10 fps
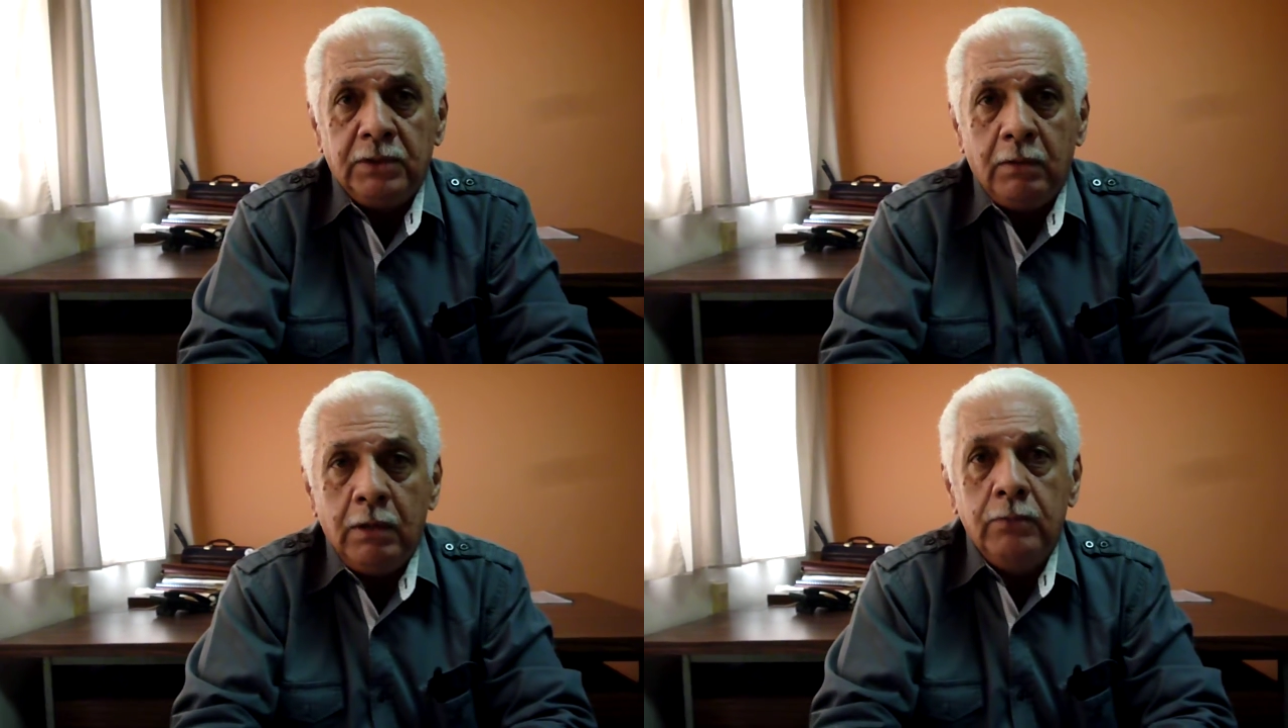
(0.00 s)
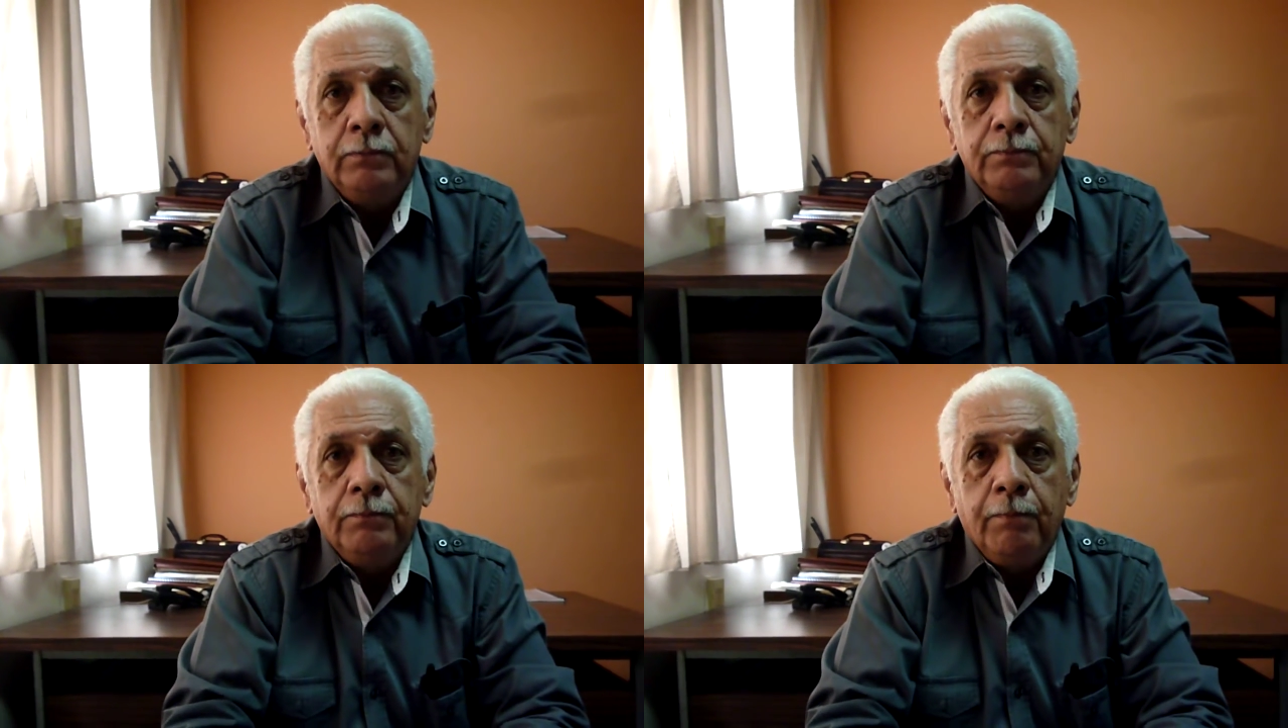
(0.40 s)
Trabajo.
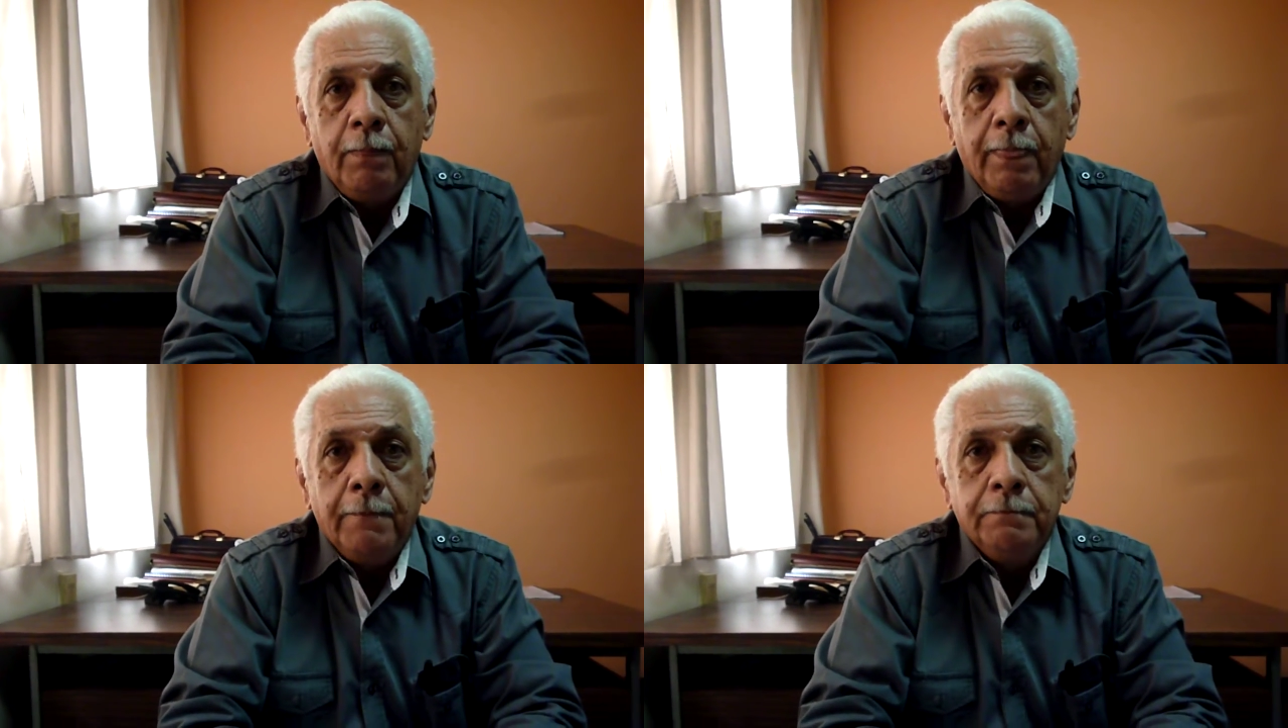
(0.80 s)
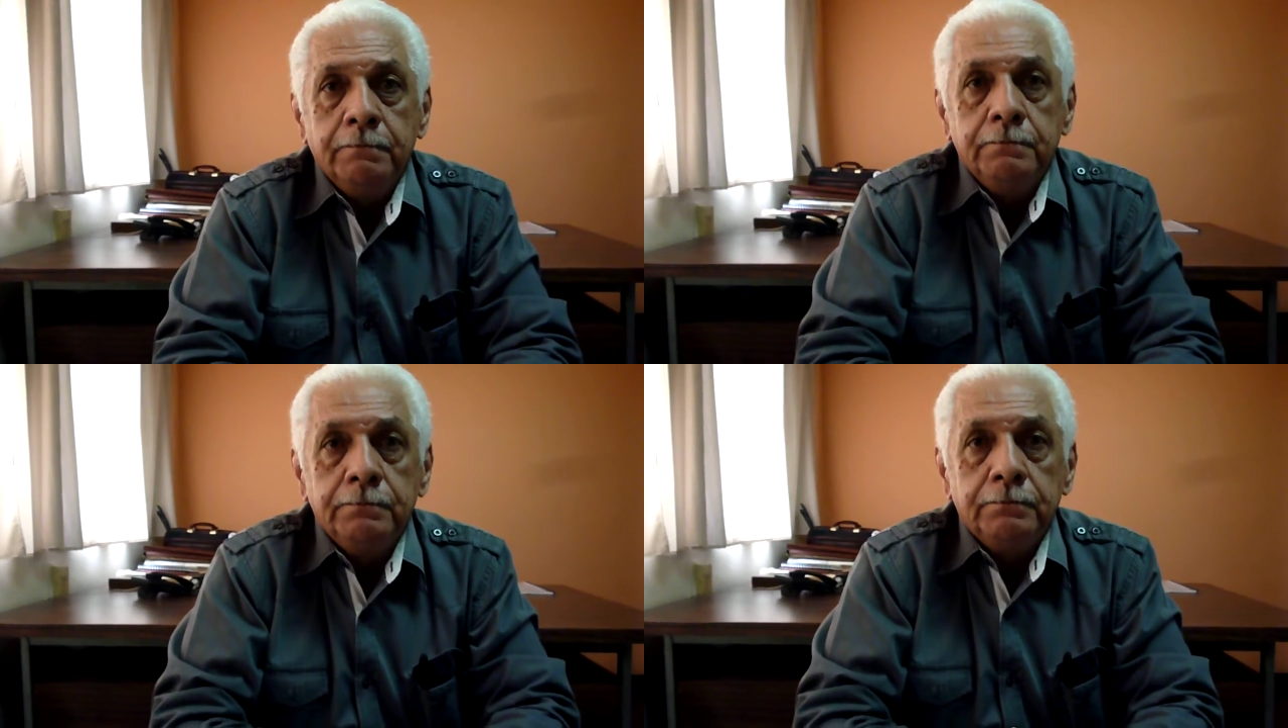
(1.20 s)

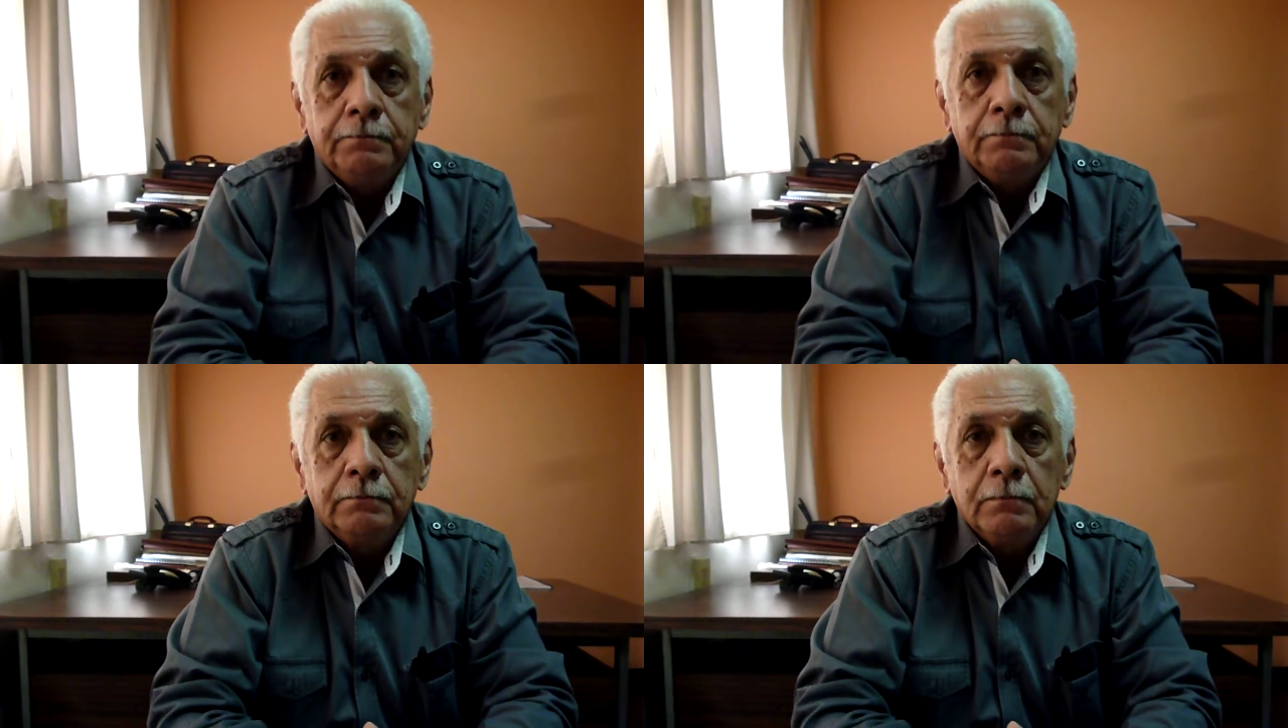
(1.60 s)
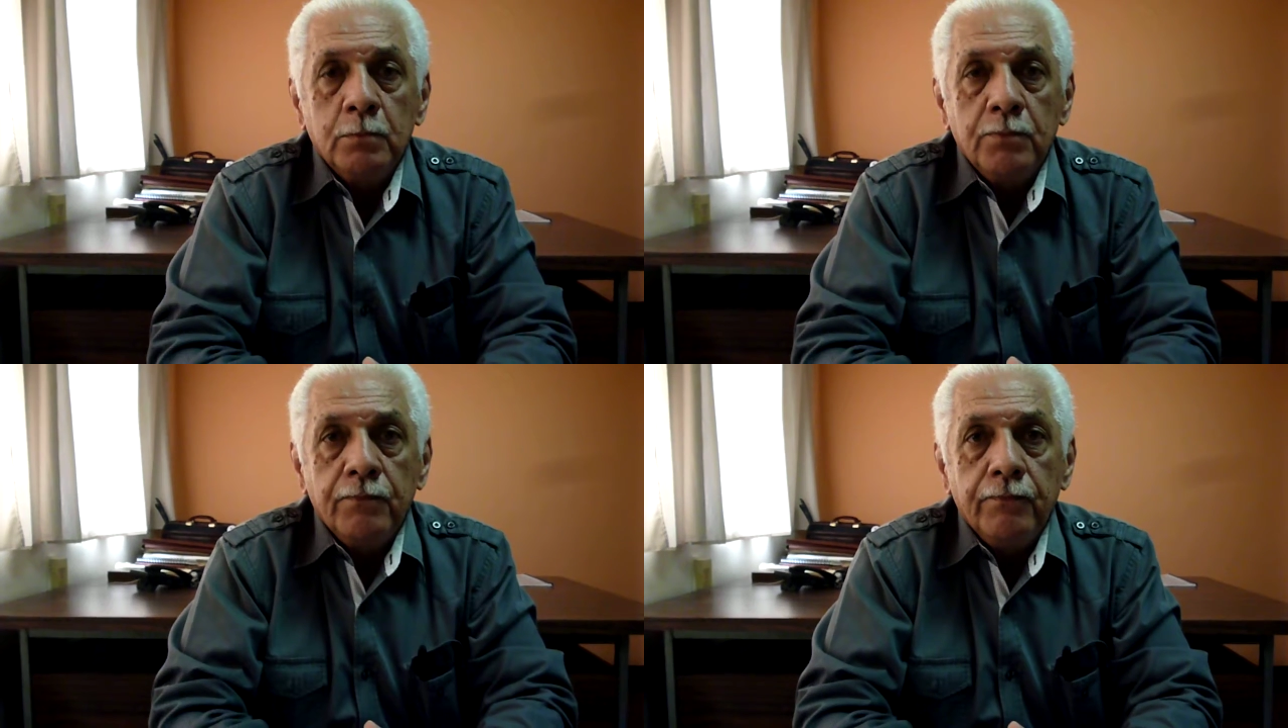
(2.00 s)
Para el
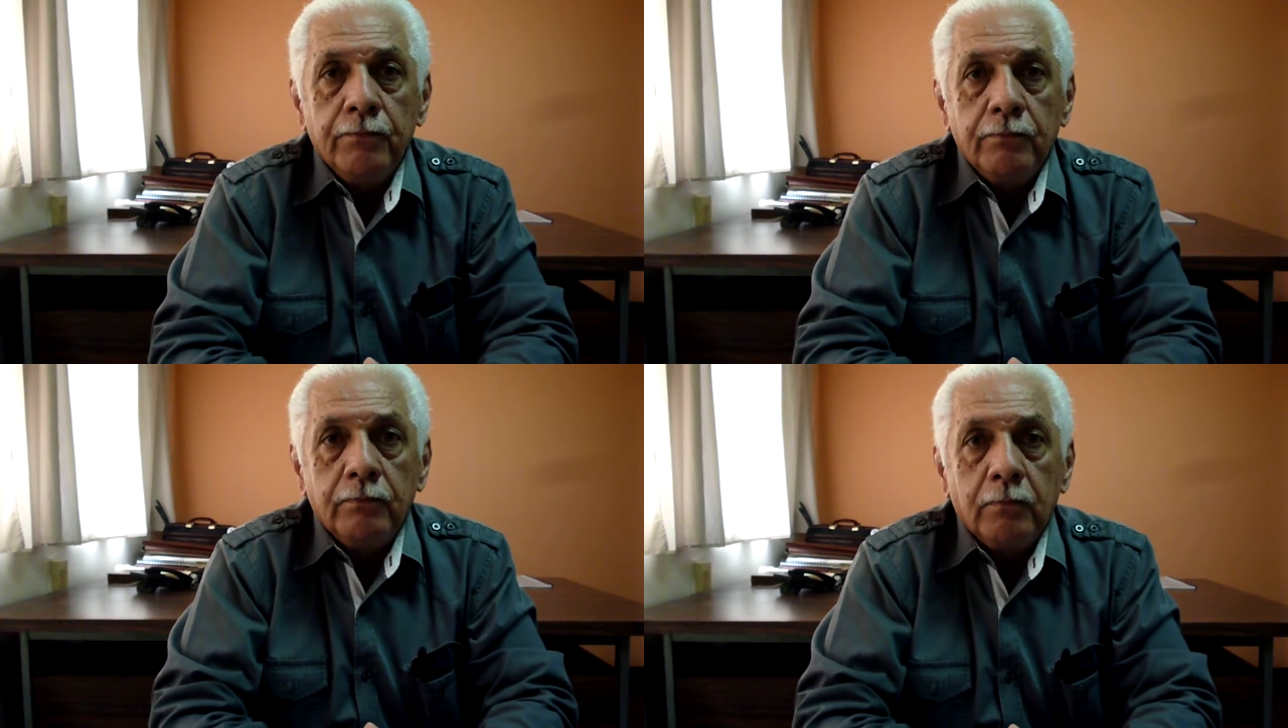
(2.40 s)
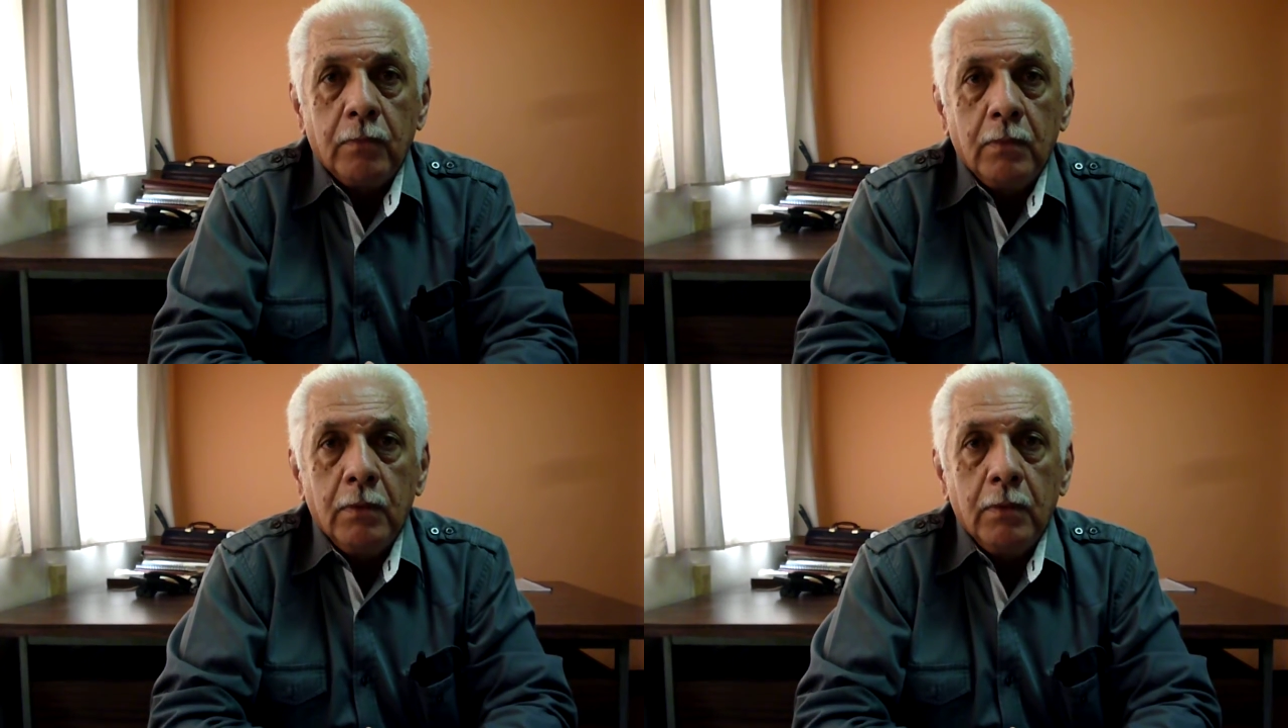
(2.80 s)
Pitazo, Griselda